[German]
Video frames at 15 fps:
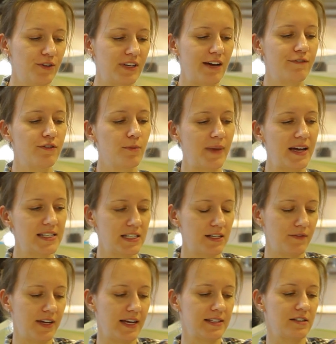Und dafür
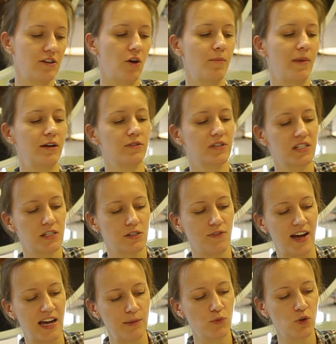basteln wir jetzt nochmal uns
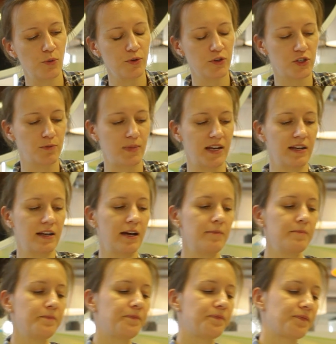zwei Möbiusbänder.
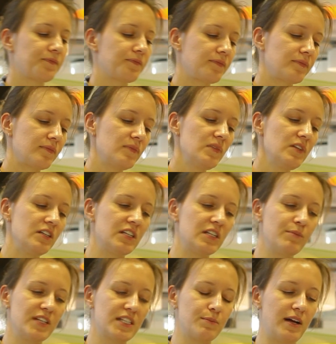Ich
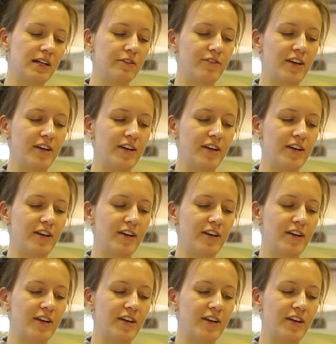nehme jetzt mal die